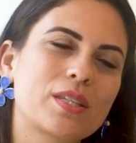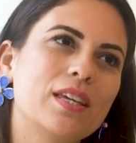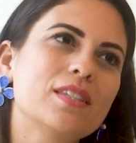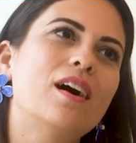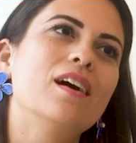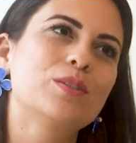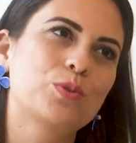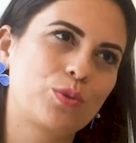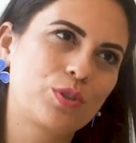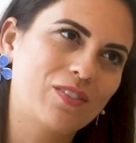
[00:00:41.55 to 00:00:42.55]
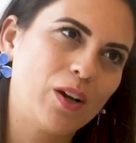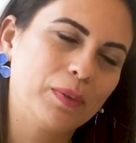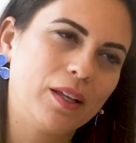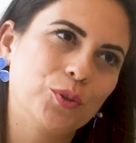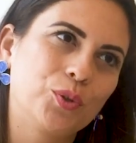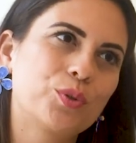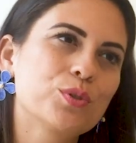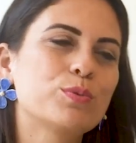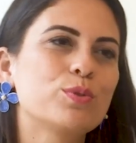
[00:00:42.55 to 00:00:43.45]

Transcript: kez aynı soruyu cevaplandırıyoruz.